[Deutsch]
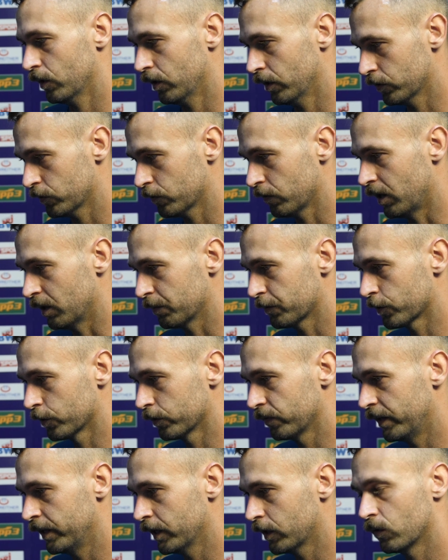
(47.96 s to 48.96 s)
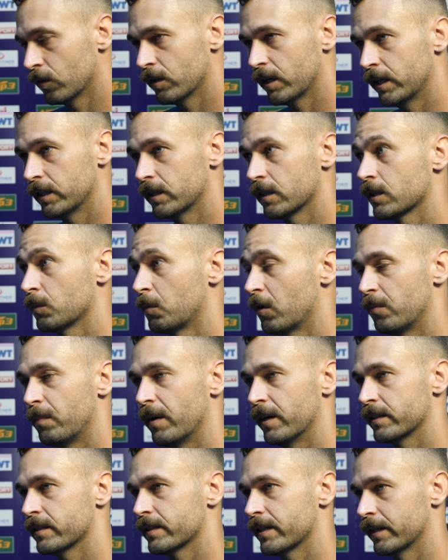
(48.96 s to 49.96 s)
Es war absolut wenig Konkretes, aber auf
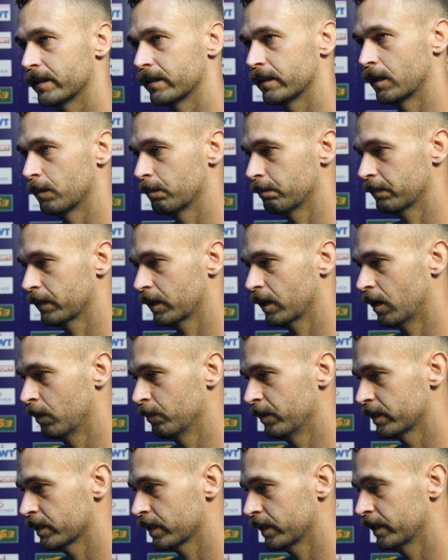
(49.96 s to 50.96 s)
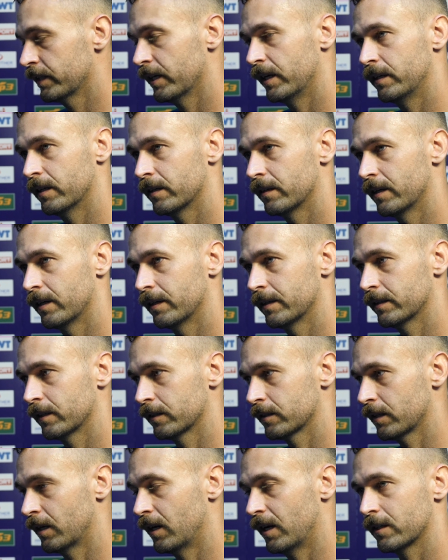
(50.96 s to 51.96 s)
beiden Seiten Ich ähm, kann mich jetzt auch nicht erinnern, äh,
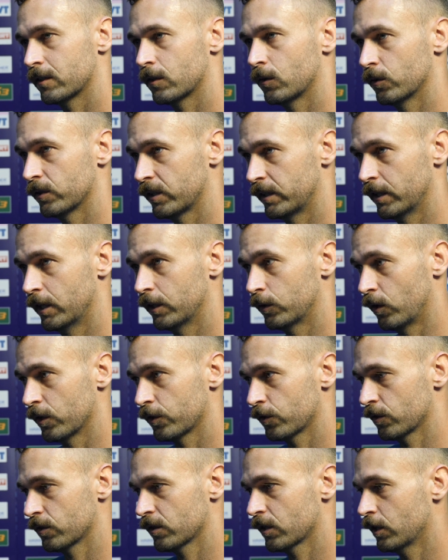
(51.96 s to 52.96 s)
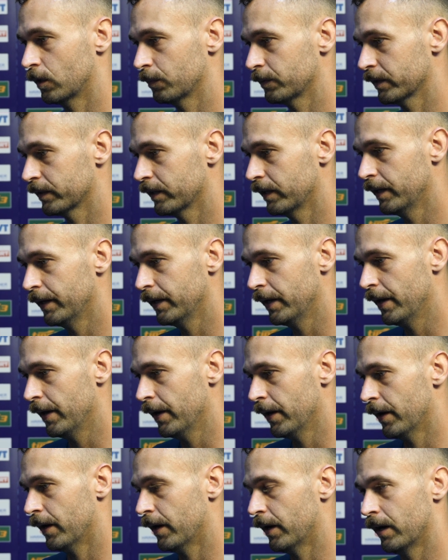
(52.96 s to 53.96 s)
dass der Lars großartige Torschancen gehabt hat.
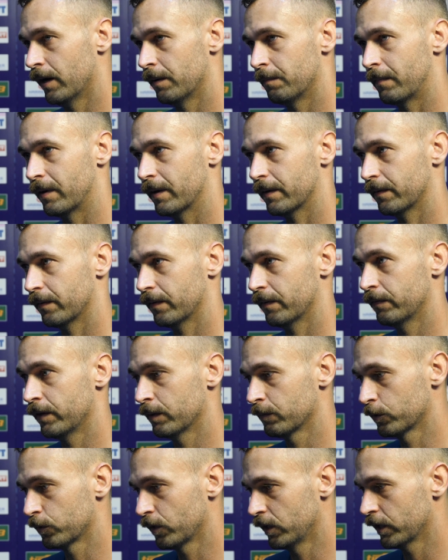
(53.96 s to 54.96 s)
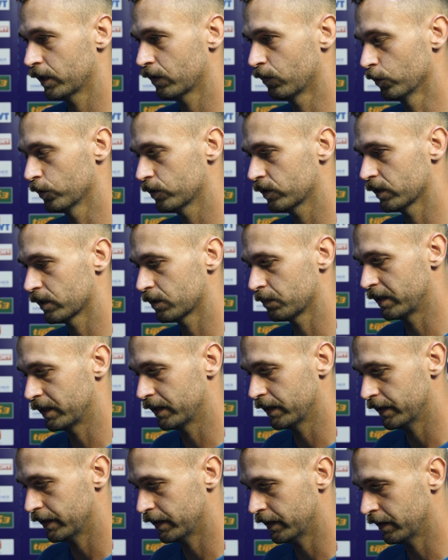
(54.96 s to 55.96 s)
Ähm, wir haben natürlich gewusst, dass
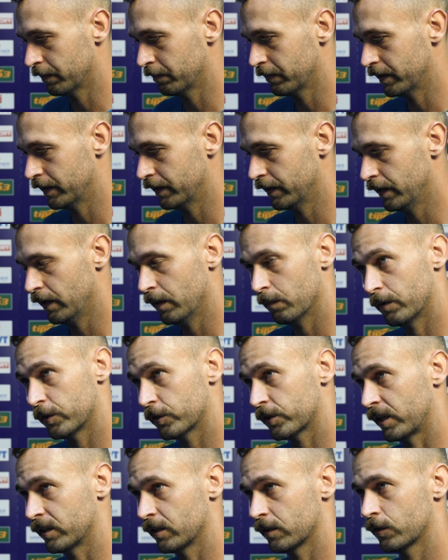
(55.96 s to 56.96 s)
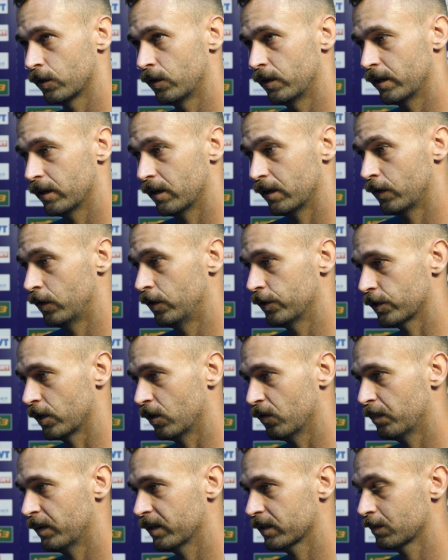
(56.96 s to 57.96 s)
man ähm, bei Standards höllisch
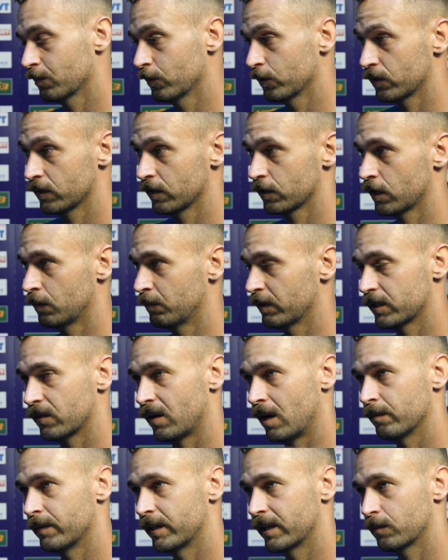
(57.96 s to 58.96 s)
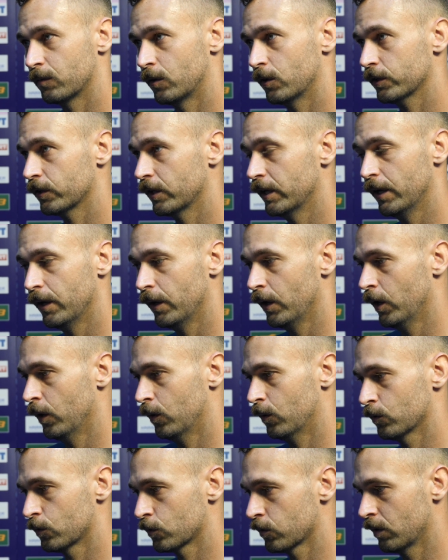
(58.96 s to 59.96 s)
aufpassen müssen. Das haben wir zusammen nicht gemacht.
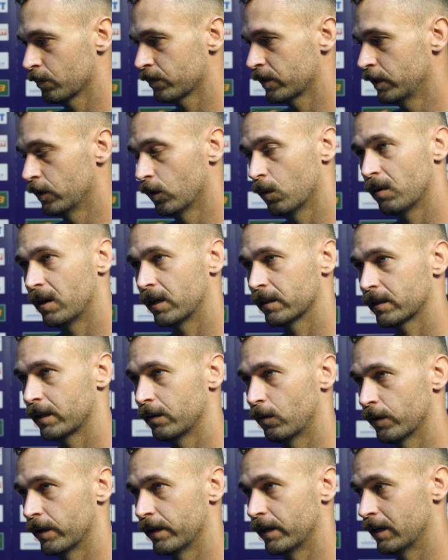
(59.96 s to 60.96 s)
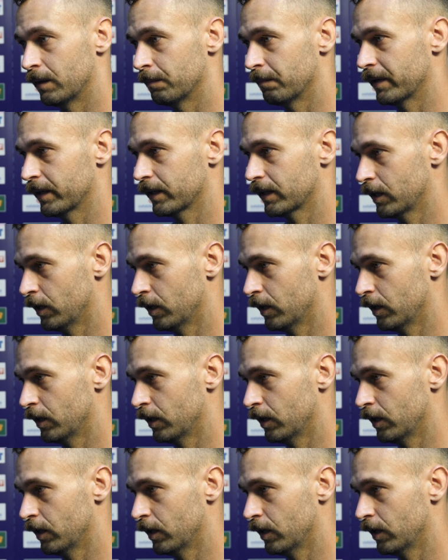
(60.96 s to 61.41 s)
Und so haben sie die Oberhand gewonnen. Ähm, ich